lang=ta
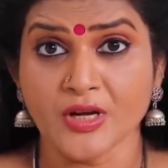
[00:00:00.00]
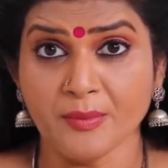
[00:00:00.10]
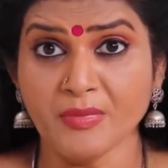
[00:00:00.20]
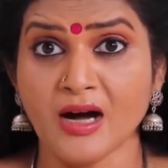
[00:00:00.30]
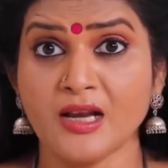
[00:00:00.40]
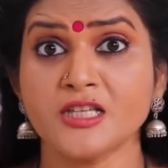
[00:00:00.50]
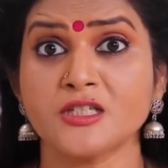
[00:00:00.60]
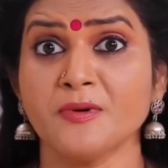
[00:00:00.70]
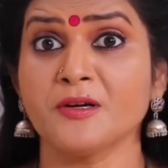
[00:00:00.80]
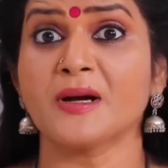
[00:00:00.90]
நம்மள
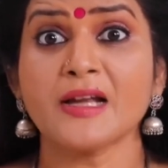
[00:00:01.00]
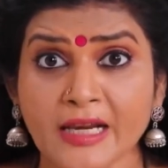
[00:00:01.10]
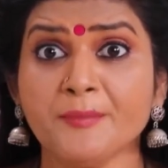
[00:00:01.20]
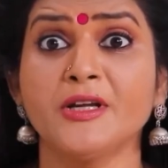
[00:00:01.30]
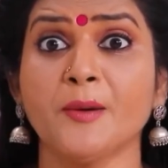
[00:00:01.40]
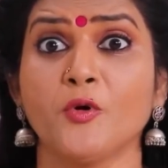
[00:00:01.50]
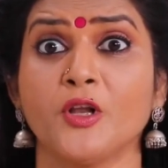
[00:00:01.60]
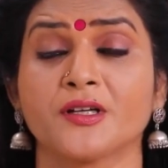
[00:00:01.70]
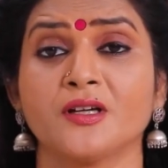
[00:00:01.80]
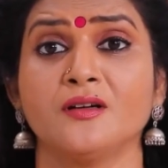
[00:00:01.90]
அரெஸ்ட் பண்றதுக்கு கிளம்பிட்டா
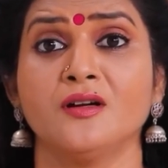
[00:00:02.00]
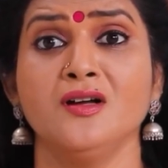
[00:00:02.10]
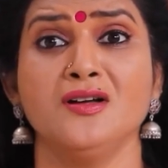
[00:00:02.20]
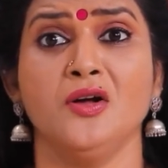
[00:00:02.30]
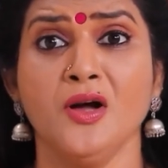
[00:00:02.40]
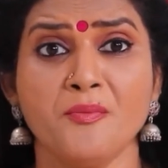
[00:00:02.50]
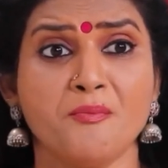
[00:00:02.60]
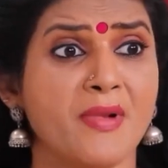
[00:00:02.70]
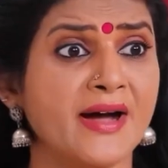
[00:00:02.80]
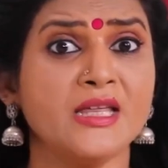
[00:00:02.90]
போல இருக்கு
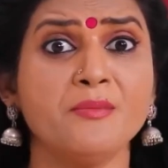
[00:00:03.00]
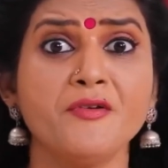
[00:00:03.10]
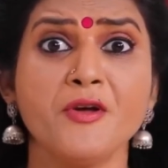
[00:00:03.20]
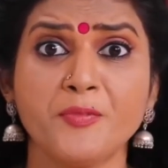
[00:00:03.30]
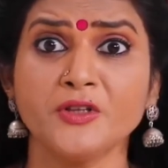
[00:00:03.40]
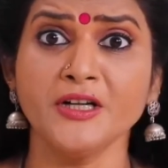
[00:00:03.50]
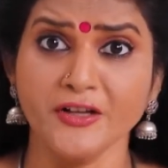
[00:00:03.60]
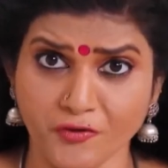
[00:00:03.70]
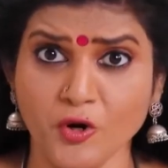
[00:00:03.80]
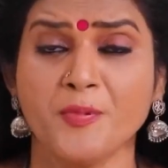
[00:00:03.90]
அவ மைதா மாவுக்கு
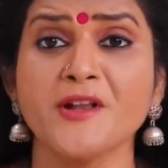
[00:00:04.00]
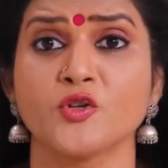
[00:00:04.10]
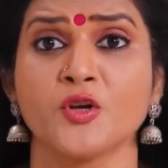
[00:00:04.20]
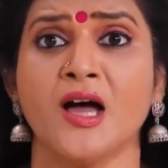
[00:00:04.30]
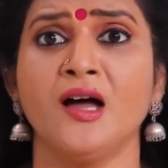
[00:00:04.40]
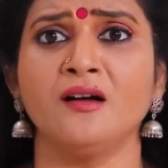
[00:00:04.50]
இப்பதாண்டி போன் பண்ணி